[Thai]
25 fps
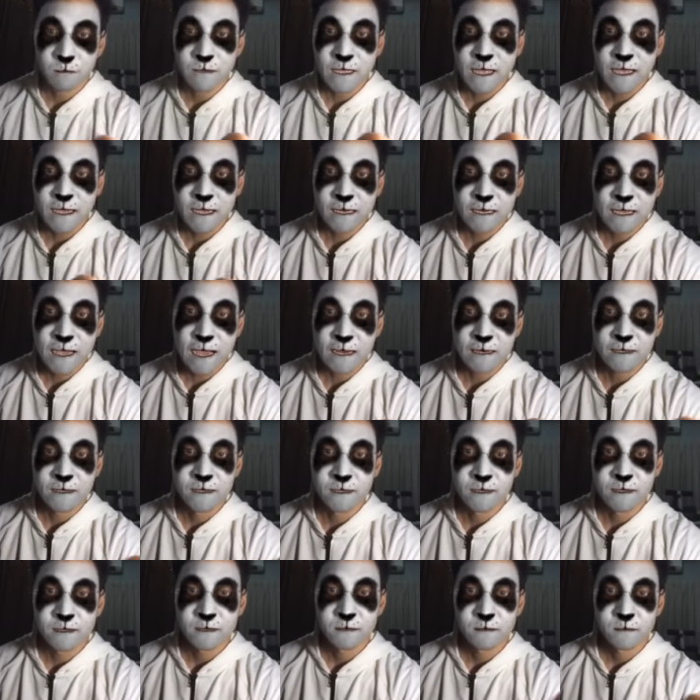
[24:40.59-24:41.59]
น้ากระดาษห
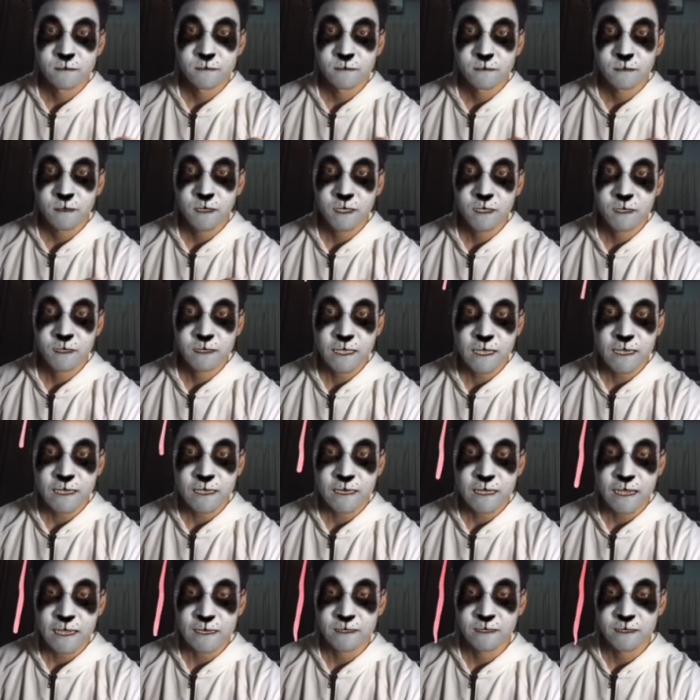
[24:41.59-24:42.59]
นึ่งนี่คือหน้าก
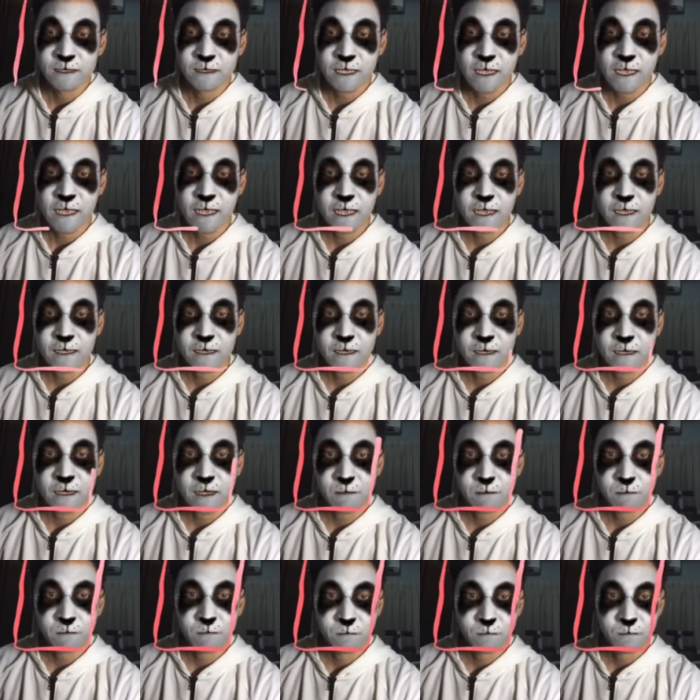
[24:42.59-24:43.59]
ระดาษหนึ่งหน้านะครับ